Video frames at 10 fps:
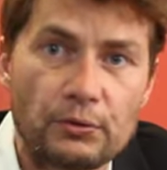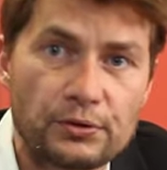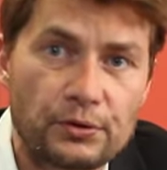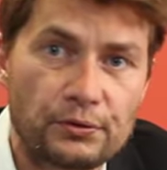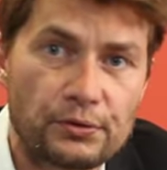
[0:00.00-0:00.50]
au
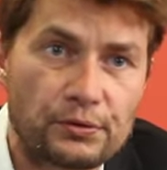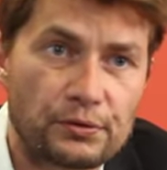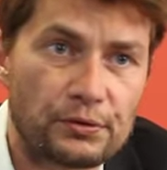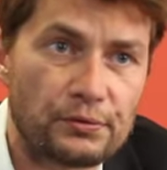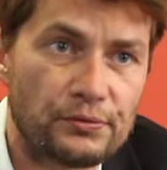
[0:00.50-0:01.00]
sens
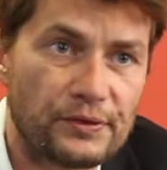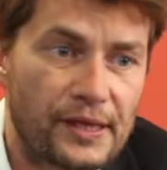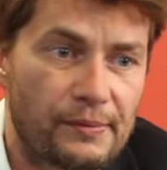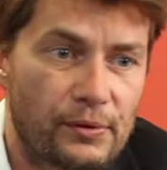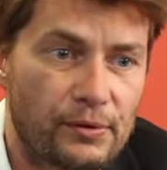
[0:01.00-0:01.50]
euh,
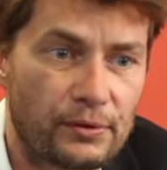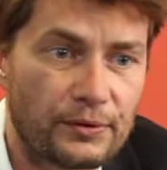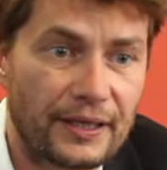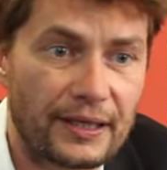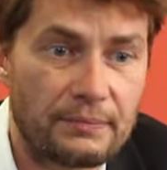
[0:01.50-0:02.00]
finalement euh,
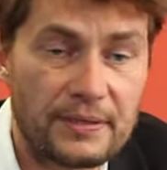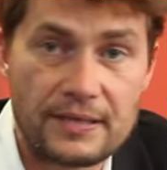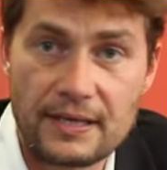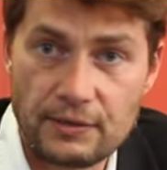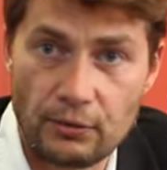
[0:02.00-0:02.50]
très
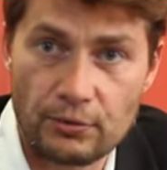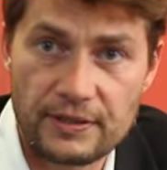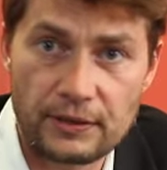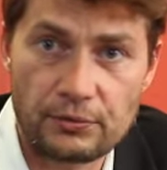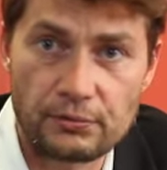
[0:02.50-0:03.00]
business
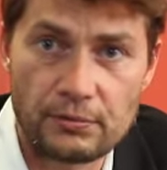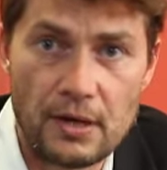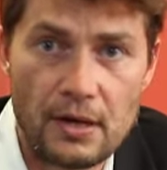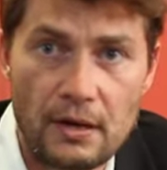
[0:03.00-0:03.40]
anglo-saxon,